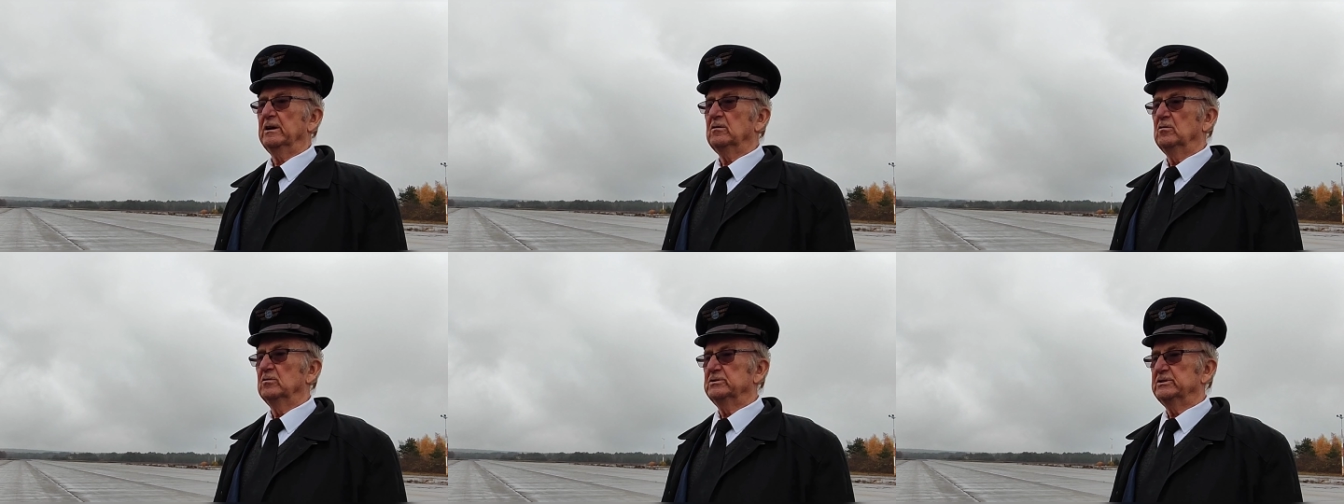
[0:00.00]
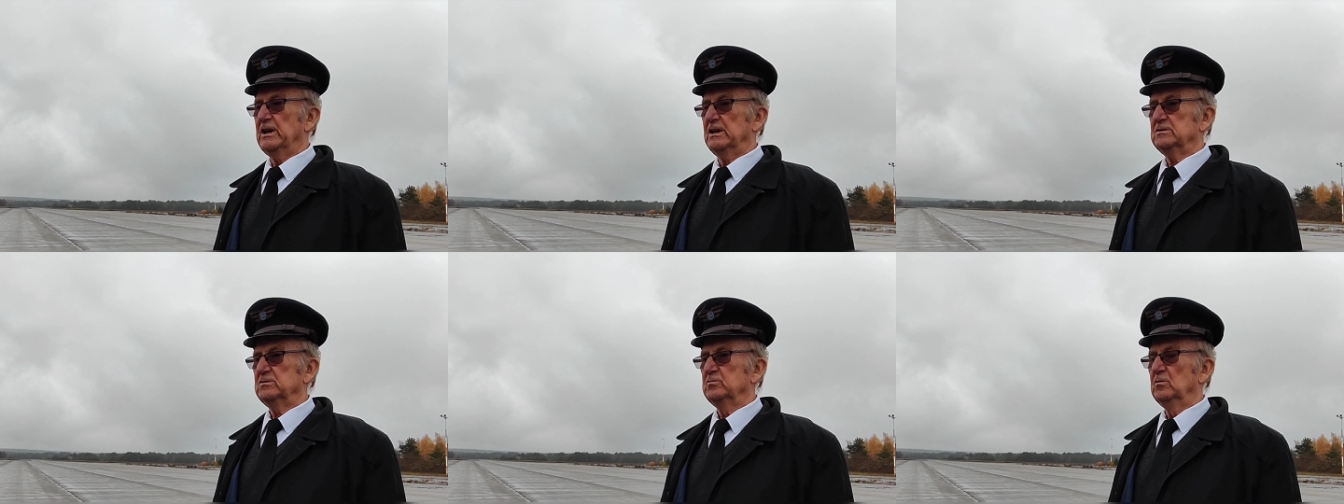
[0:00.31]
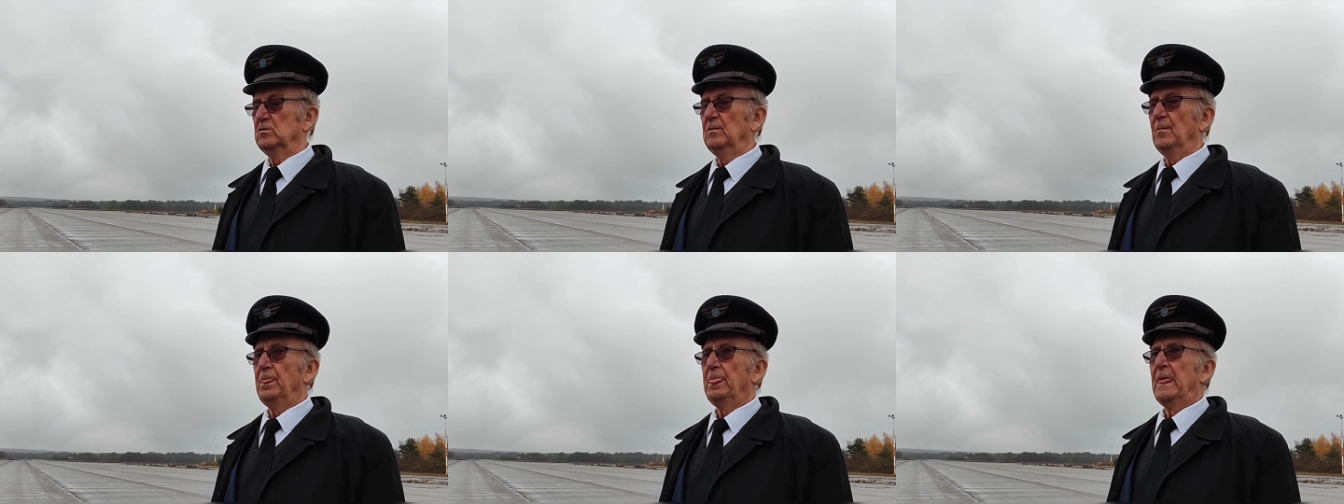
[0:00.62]
tego
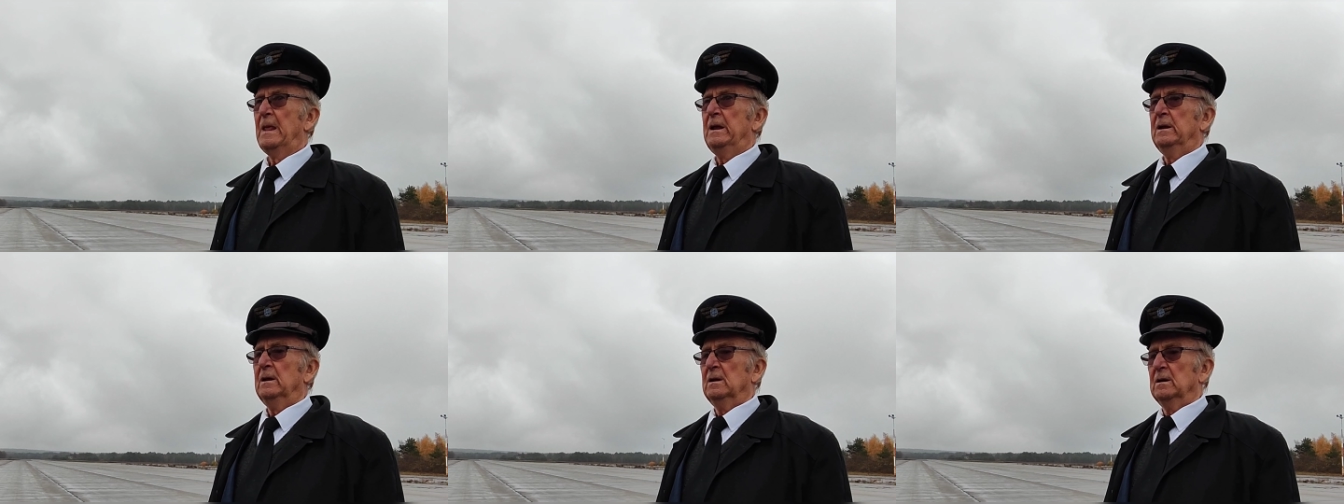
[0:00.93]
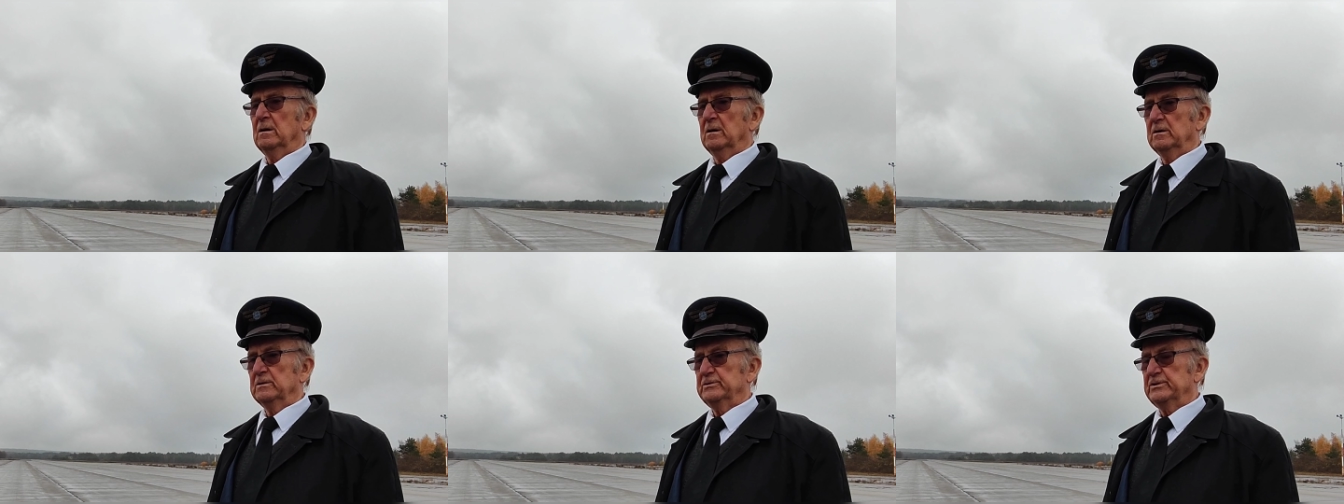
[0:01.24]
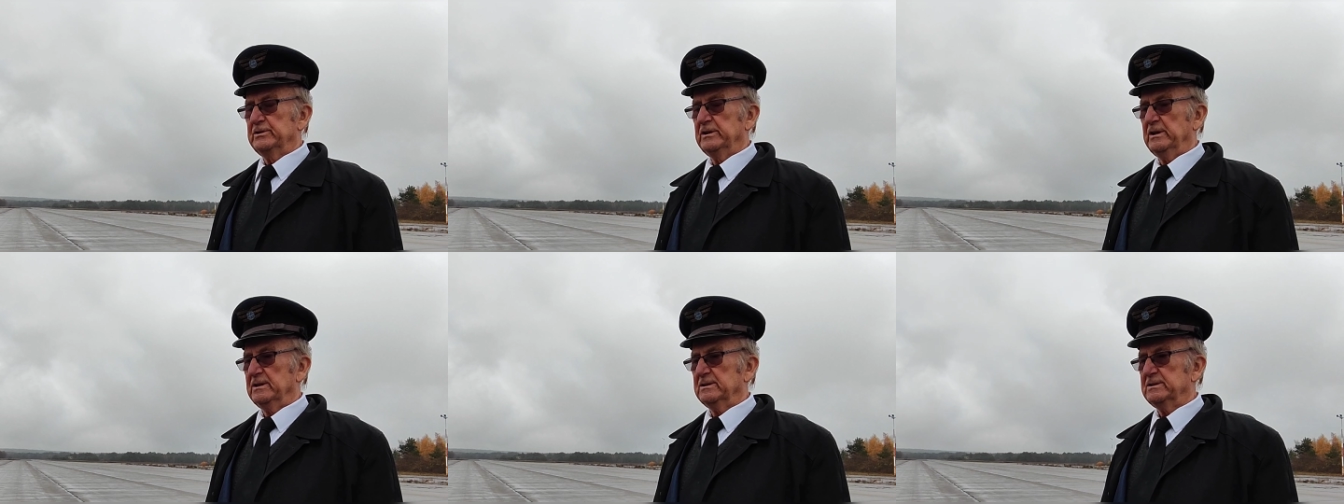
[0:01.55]
czasu,
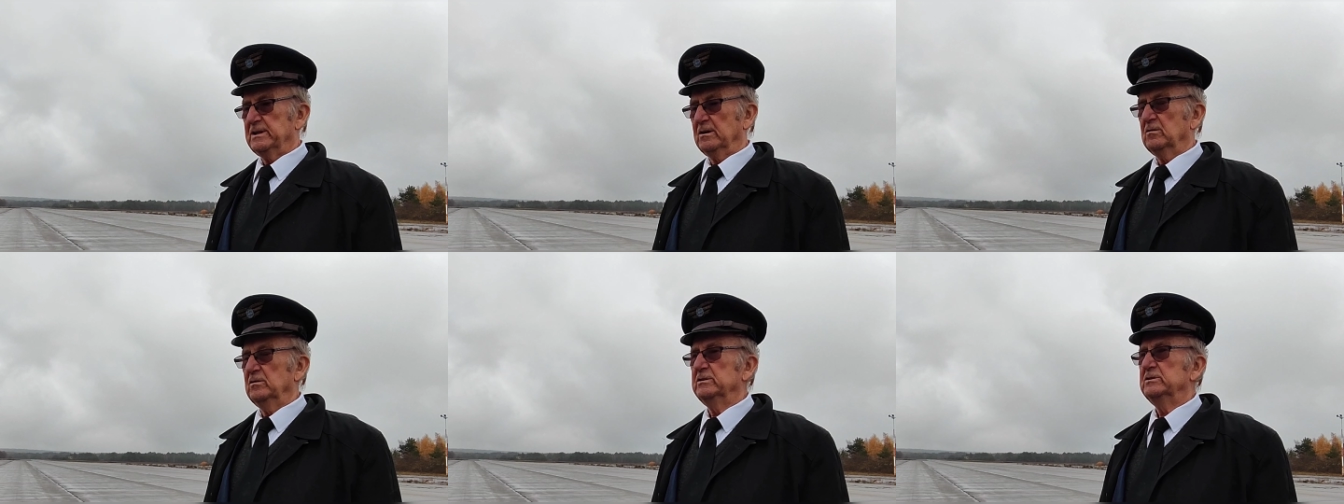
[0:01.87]
od 13